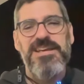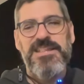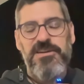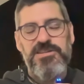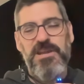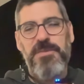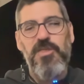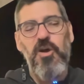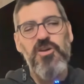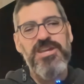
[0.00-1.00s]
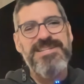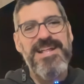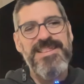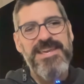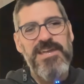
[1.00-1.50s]
tengo que echarme dos gotas
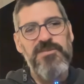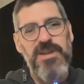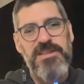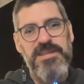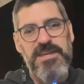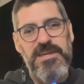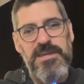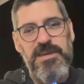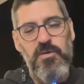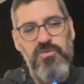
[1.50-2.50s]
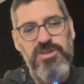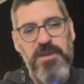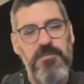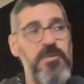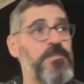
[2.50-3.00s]
al día durante un
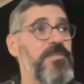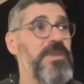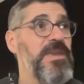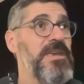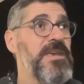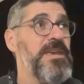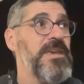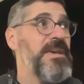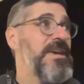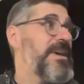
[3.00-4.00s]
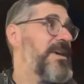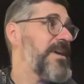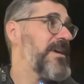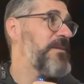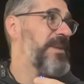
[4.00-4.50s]
tiempo.
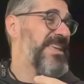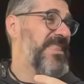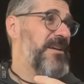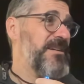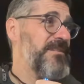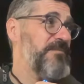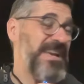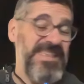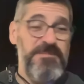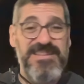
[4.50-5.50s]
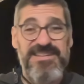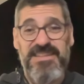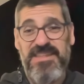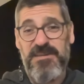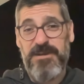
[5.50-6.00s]
Eh, me, quedan, me quedan bastantes
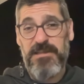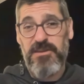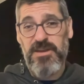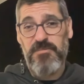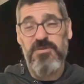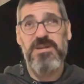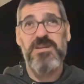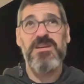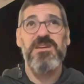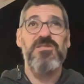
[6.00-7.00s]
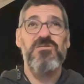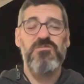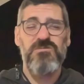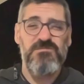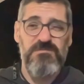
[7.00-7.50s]
días de vacaciones porque
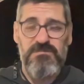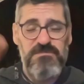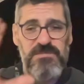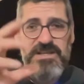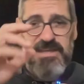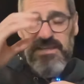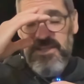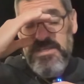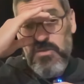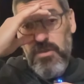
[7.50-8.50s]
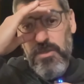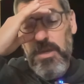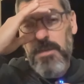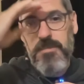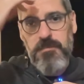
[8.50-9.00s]
hubo una serie de
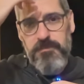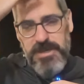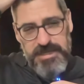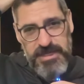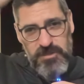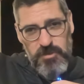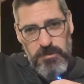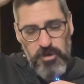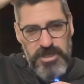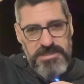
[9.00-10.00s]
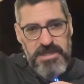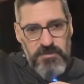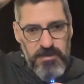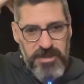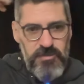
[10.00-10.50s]
situaciones en mi empresa y tuvimos que echar
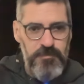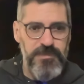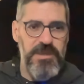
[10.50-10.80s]
una mano.